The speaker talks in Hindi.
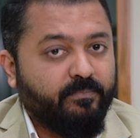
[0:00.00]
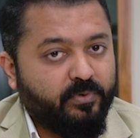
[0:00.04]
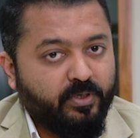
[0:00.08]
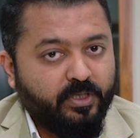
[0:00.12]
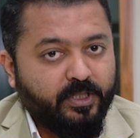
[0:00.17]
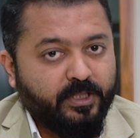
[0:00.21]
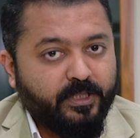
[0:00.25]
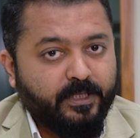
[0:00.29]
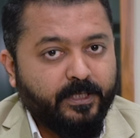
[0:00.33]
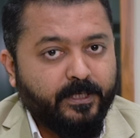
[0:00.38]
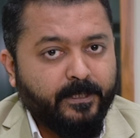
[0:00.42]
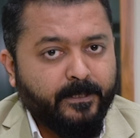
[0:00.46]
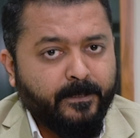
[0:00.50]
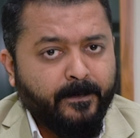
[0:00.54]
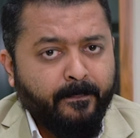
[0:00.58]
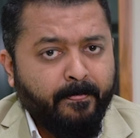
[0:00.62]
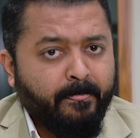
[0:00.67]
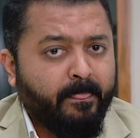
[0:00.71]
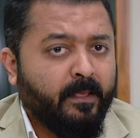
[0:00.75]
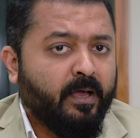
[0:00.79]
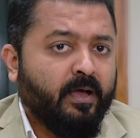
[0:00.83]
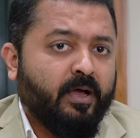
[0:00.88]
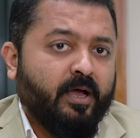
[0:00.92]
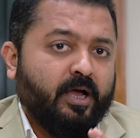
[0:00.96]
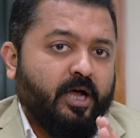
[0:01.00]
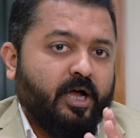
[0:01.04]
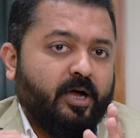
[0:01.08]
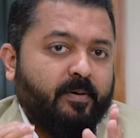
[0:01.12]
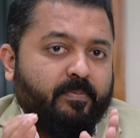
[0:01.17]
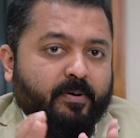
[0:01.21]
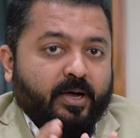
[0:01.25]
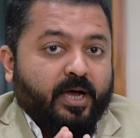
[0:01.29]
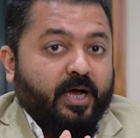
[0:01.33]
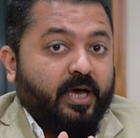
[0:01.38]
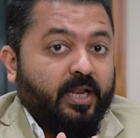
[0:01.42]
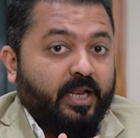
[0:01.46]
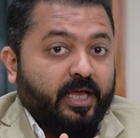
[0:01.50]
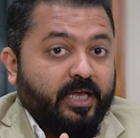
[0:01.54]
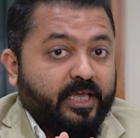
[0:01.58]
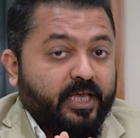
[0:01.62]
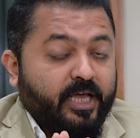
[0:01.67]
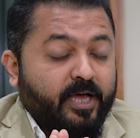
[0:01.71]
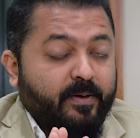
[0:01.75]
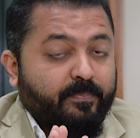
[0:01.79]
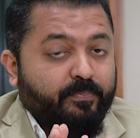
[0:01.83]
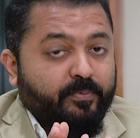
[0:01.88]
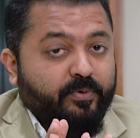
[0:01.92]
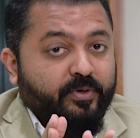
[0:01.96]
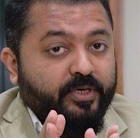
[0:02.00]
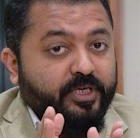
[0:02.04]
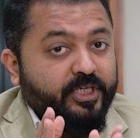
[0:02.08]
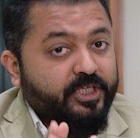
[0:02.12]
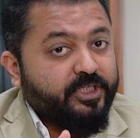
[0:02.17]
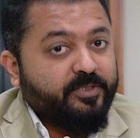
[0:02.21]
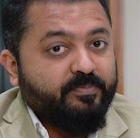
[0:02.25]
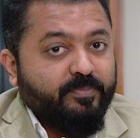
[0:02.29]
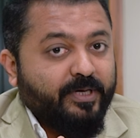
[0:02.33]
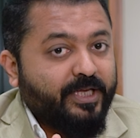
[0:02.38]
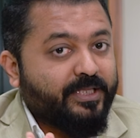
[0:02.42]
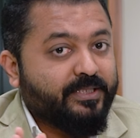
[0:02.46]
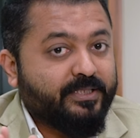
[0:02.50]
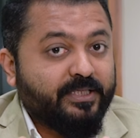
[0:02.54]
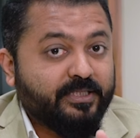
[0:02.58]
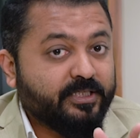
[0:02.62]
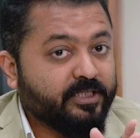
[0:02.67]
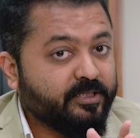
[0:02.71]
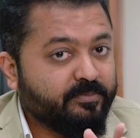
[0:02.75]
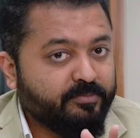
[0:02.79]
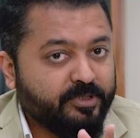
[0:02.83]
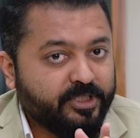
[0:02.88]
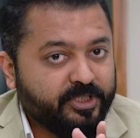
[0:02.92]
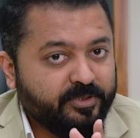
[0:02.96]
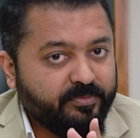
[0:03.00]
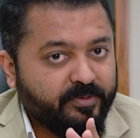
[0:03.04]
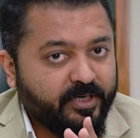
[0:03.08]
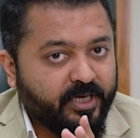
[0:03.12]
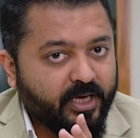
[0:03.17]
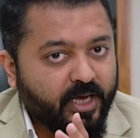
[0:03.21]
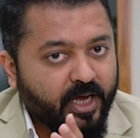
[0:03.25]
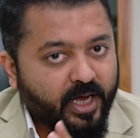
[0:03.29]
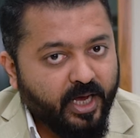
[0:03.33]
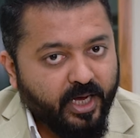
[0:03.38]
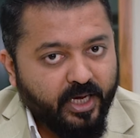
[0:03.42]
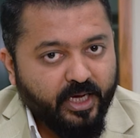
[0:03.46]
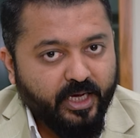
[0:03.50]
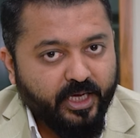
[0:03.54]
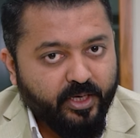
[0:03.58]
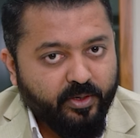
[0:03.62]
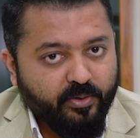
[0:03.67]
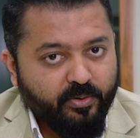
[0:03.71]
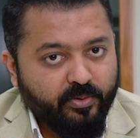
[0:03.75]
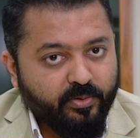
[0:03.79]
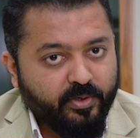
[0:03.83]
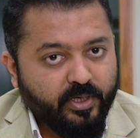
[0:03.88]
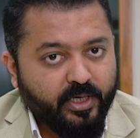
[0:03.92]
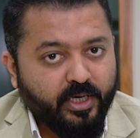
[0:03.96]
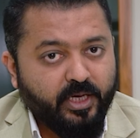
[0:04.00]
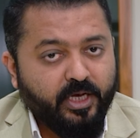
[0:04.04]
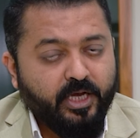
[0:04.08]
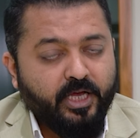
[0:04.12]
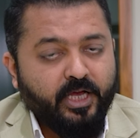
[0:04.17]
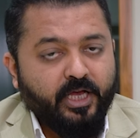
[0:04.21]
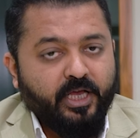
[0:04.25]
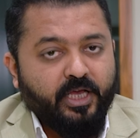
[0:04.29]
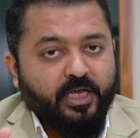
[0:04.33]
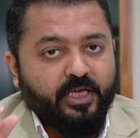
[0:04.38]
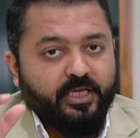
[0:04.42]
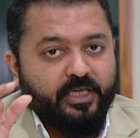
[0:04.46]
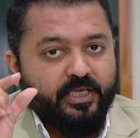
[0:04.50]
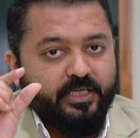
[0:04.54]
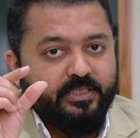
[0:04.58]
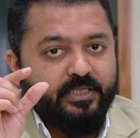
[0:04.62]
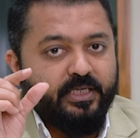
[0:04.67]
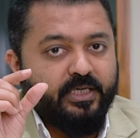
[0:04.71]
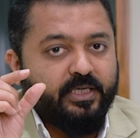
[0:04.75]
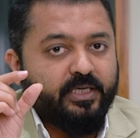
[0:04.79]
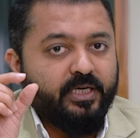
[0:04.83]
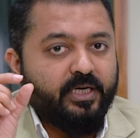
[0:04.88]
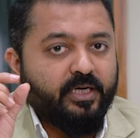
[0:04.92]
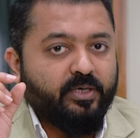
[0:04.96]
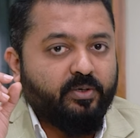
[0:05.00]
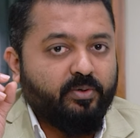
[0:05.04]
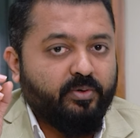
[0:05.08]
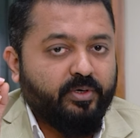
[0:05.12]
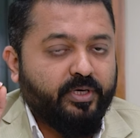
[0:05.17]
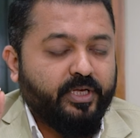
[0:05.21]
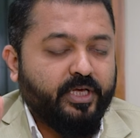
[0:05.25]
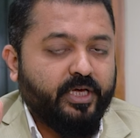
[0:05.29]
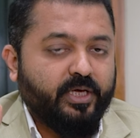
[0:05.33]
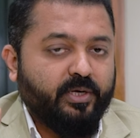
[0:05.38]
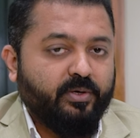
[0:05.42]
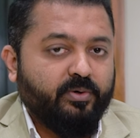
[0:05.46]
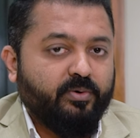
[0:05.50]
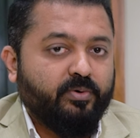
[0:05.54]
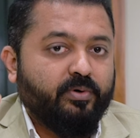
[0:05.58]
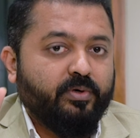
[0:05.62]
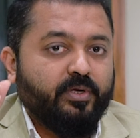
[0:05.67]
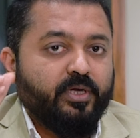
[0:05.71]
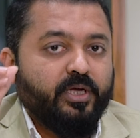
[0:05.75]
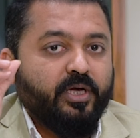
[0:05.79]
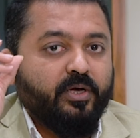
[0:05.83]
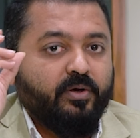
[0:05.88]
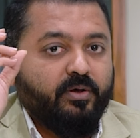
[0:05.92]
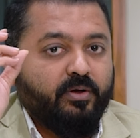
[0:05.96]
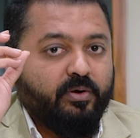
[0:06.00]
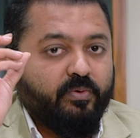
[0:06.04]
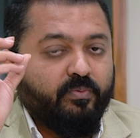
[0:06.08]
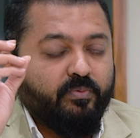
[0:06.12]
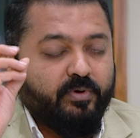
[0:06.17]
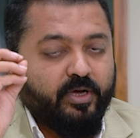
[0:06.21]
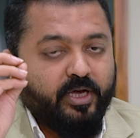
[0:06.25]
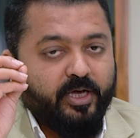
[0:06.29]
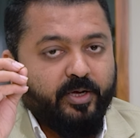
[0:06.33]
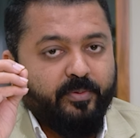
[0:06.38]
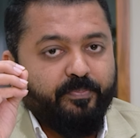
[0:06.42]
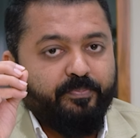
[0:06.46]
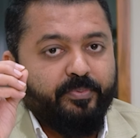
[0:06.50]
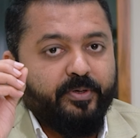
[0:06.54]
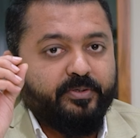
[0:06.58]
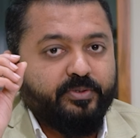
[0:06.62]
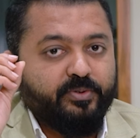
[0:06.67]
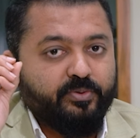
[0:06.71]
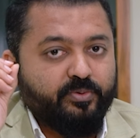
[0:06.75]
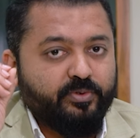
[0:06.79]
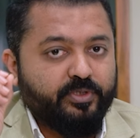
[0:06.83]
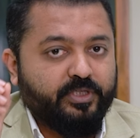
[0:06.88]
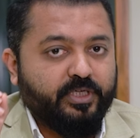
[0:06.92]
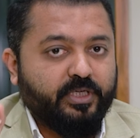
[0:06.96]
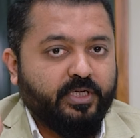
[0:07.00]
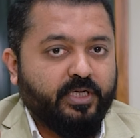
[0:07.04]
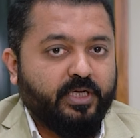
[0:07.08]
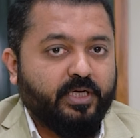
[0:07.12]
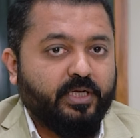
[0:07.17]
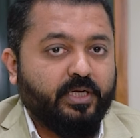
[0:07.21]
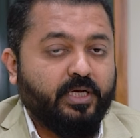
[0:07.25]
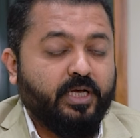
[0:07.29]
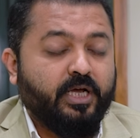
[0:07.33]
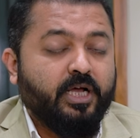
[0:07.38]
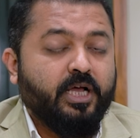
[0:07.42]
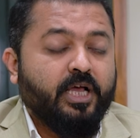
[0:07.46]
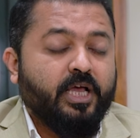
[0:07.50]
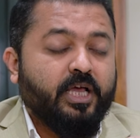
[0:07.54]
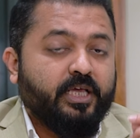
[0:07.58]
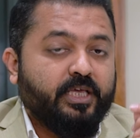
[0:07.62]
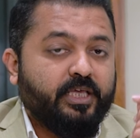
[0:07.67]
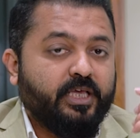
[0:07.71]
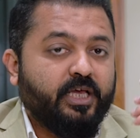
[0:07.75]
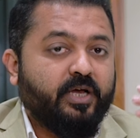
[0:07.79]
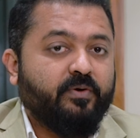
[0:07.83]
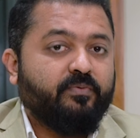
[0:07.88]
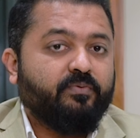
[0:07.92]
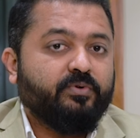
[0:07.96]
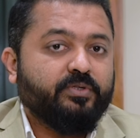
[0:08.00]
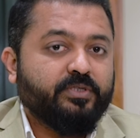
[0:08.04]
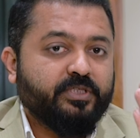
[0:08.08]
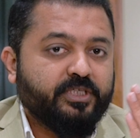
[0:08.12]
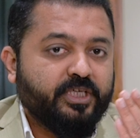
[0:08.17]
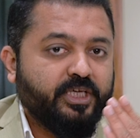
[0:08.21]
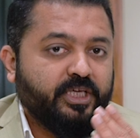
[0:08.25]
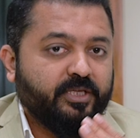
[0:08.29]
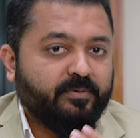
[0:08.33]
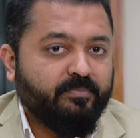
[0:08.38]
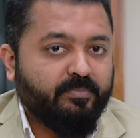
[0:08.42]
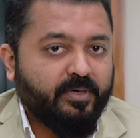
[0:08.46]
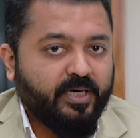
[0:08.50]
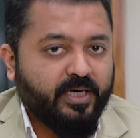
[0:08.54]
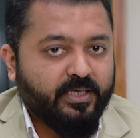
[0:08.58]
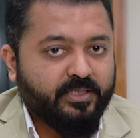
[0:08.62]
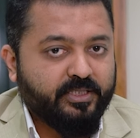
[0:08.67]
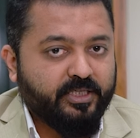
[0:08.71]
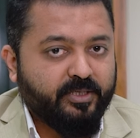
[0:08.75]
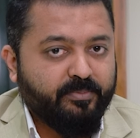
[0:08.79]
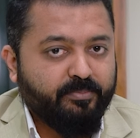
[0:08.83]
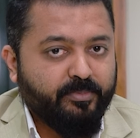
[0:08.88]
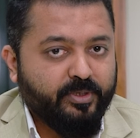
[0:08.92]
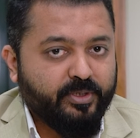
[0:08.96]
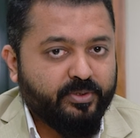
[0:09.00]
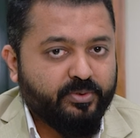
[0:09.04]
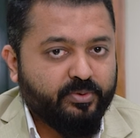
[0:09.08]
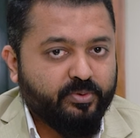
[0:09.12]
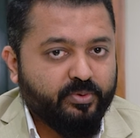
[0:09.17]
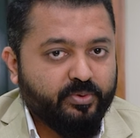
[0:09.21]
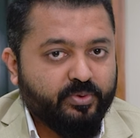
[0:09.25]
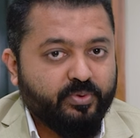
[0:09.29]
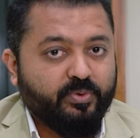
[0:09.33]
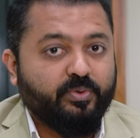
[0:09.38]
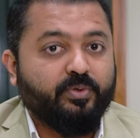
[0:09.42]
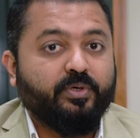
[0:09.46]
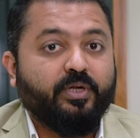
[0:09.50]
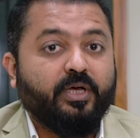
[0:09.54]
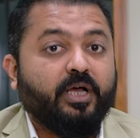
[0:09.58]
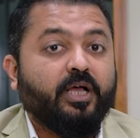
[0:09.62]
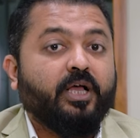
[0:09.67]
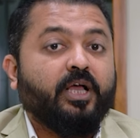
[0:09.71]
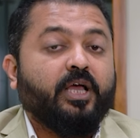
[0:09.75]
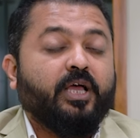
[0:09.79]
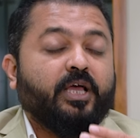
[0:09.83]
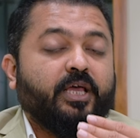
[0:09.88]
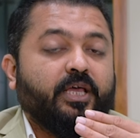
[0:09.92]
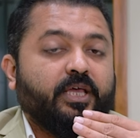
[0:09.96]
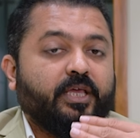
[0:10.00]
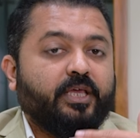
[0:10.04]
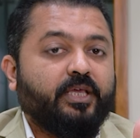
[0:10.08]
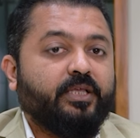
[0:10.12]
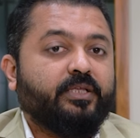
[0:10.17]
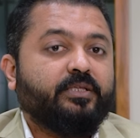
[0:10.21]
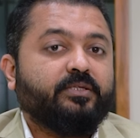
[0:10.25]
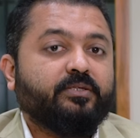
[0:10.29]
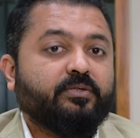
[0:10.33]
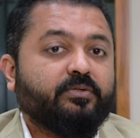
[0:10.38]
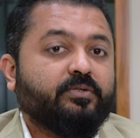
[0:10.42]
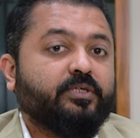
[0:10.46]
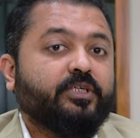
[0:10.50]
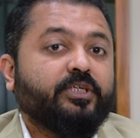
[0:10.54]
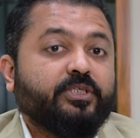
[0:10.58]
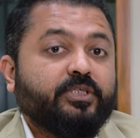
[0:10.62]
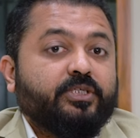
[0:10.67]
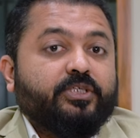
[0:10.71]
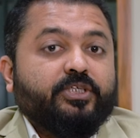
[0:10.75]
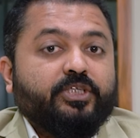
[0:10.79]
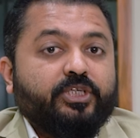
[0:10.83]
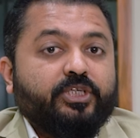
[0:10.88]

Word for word: बोलते हैं अब हालांकि आपको इस बात से समझ में आ गया होगा कि जगह को नैरो होना और वहाँ पे सूजन आना या वो स्किन बाहर से महसूस होना इन इस